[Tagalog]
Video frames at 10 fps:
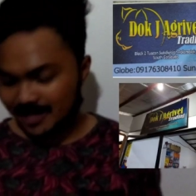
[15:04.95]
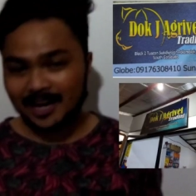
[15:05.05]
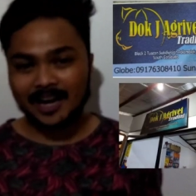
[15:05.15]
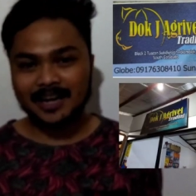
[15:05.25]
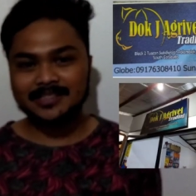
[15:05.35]

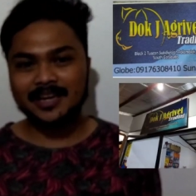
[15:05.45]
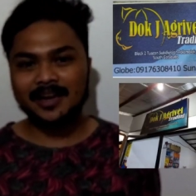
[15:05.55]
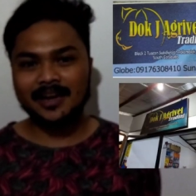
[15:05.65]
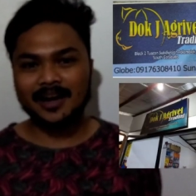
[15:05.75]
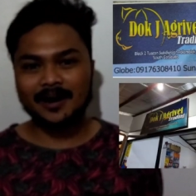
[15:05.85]
uh,
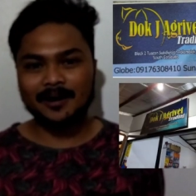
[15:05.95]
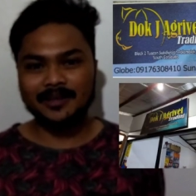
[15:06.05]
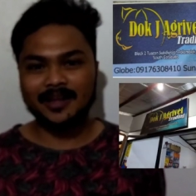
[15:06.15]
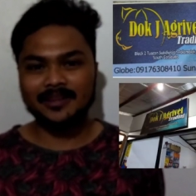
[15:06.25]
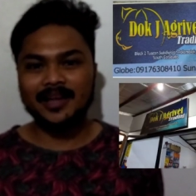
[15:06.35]
kasi
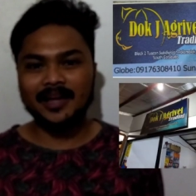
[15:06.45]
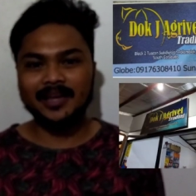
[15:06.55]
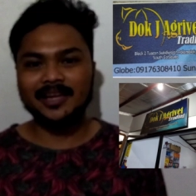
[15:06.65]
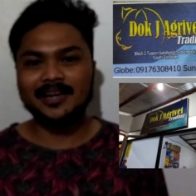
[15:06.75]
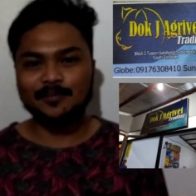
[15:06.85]
uh,
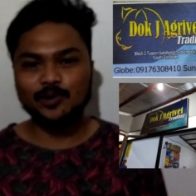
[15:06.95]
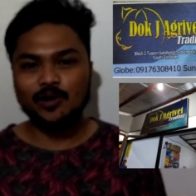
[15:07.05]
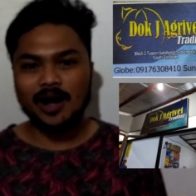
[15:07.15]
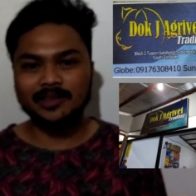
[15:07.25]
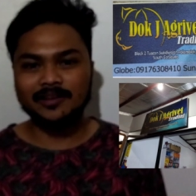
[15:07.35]
dadating na po
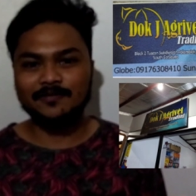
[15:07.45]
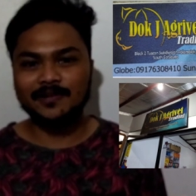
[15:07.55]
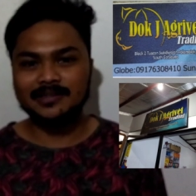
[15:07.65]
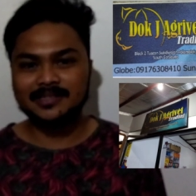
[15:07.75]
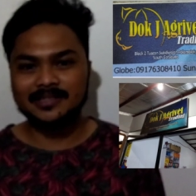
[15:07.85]
yung ating
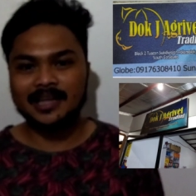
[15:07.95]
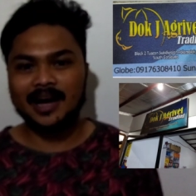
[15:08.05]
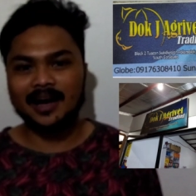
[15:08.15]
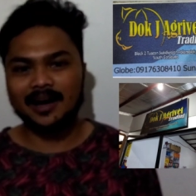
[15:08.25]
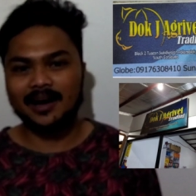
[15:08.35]
feeds
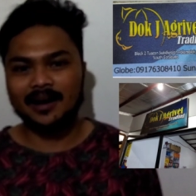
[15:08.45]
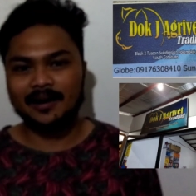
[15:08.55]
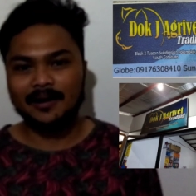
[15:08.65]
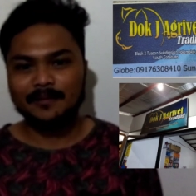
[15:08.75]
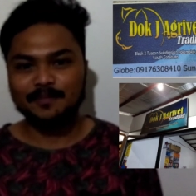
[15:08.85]
na
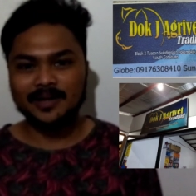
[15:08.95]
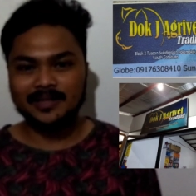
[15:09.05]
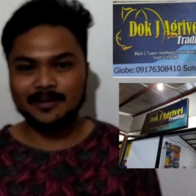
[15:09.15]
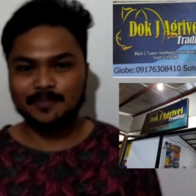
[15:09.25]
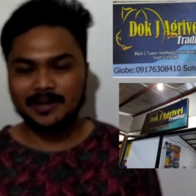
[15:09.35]

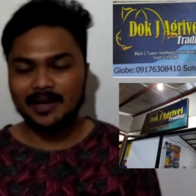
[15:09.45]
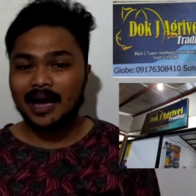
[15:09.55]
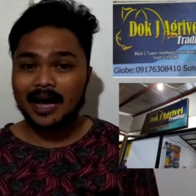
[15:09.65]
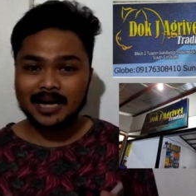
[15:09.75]
PDP.